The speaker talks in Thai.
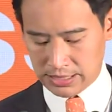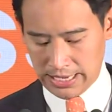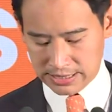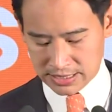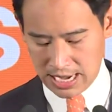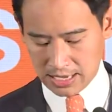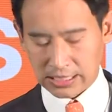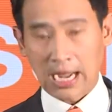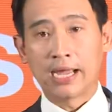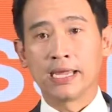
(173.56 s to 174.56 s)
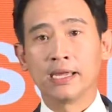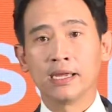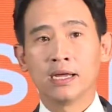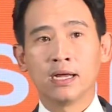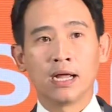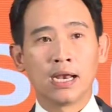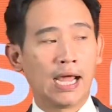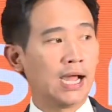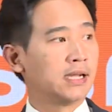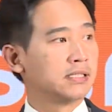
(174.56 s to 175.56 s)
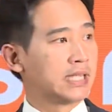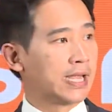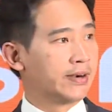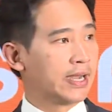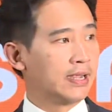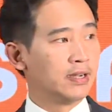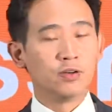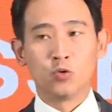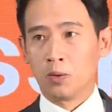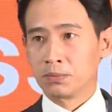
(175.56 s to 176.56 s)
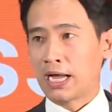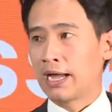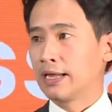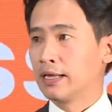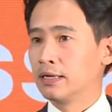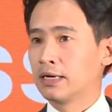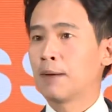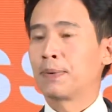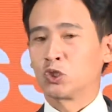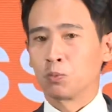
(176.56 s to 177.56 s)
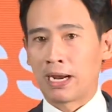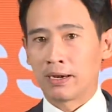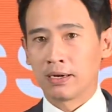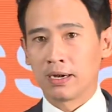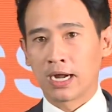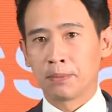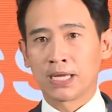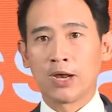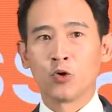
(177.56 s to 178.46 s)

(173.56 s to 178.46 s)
ไทยสร้างไทยและเสรีรวมไทยณปัจจุบันนะครับถ้า